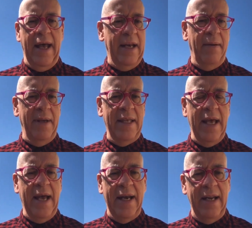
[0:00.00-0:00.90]
Anna
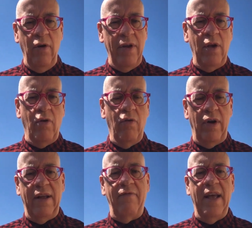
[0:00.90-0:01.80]
Magnani, lo
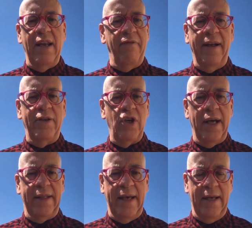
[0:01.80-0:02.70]
rincorre e viene
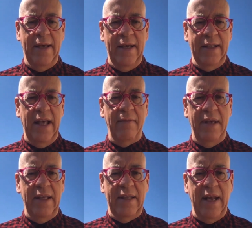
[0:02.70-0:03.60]
falciata dai
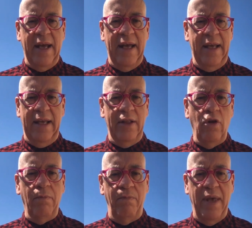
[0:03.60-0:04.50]
mitra e
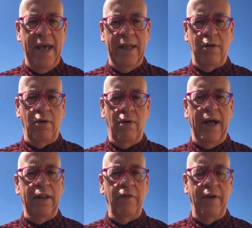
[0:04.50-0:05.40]
Don
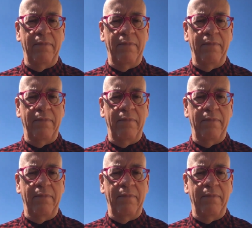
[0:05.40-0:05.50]
Pietro Aldo